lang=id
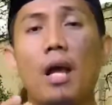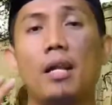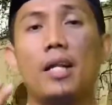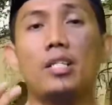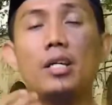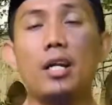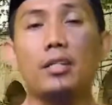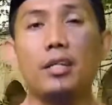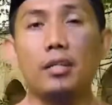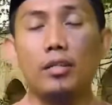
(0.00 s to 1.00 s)
Nah, syarat
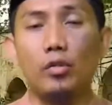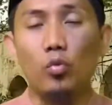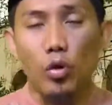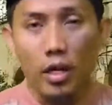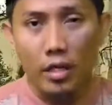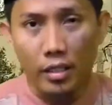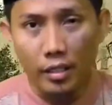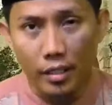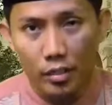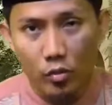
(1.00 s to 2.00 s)
yang kedua
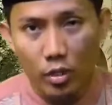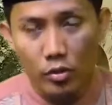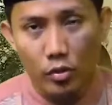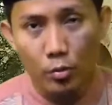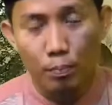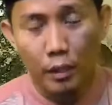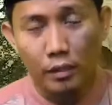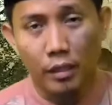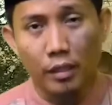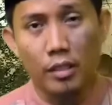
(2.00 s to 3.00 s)
ini yang juga cukup
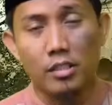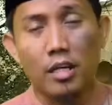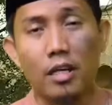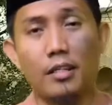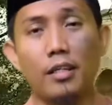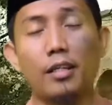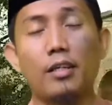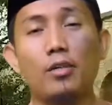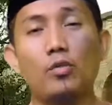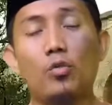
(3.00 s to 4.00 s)
penting. Syarat yang
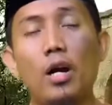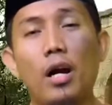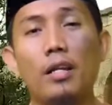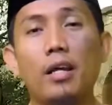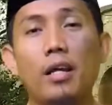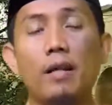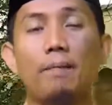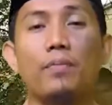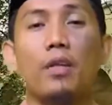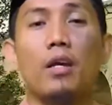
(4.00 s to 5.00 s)
kedua adalah
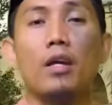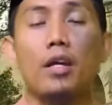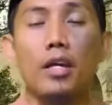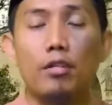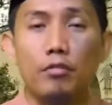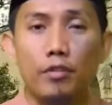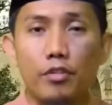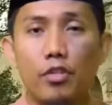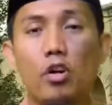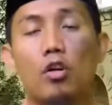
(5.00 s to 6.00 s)

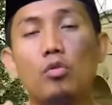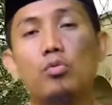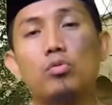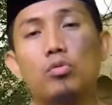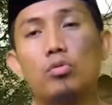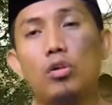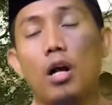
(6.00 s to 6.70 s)
infisaluhu